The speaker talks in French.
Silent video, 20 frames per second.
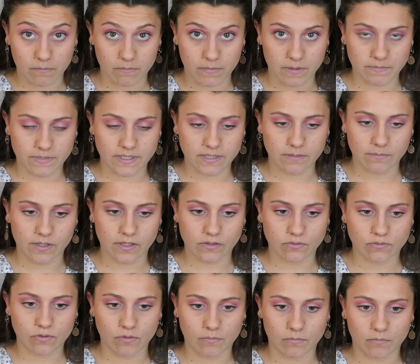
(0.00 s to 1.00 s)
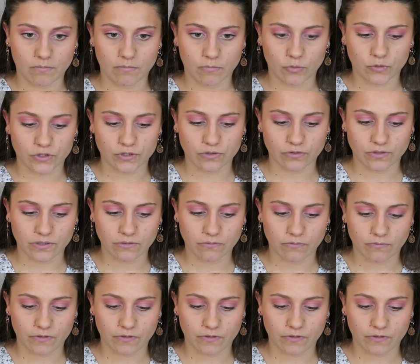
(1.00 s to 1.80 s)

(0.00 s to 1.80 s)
même si bien sûr mon échantillon,